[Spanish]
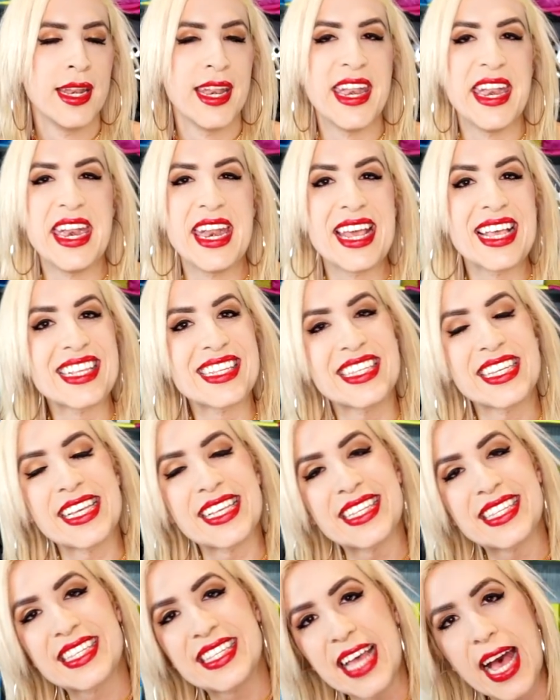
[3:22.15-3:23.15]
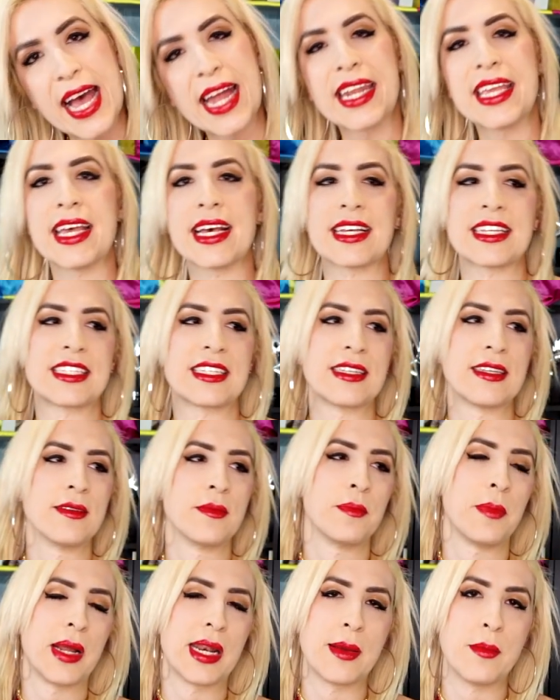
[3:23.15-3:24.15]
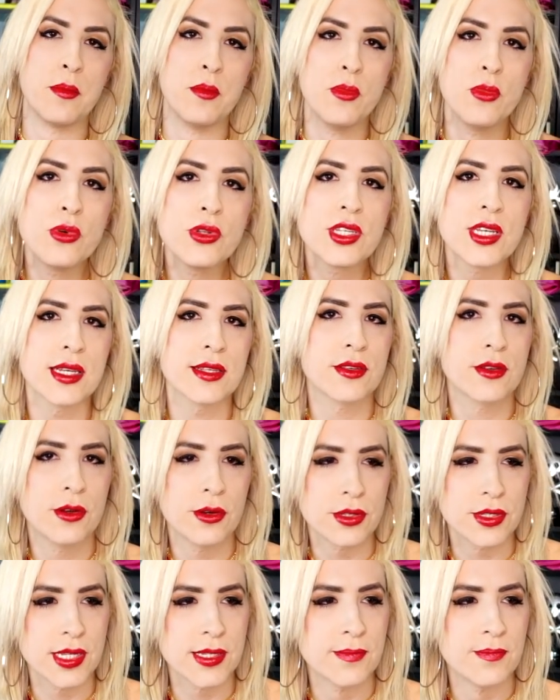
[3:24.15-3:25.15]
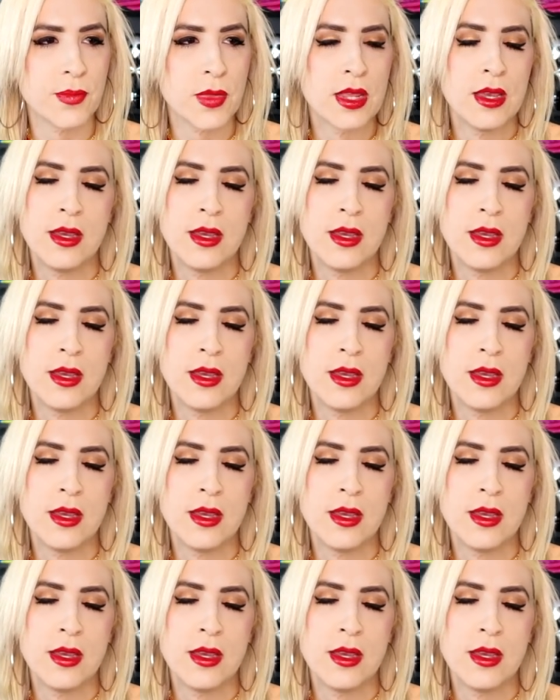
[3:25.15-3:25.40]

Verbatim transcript: necesarias para muchas cosas.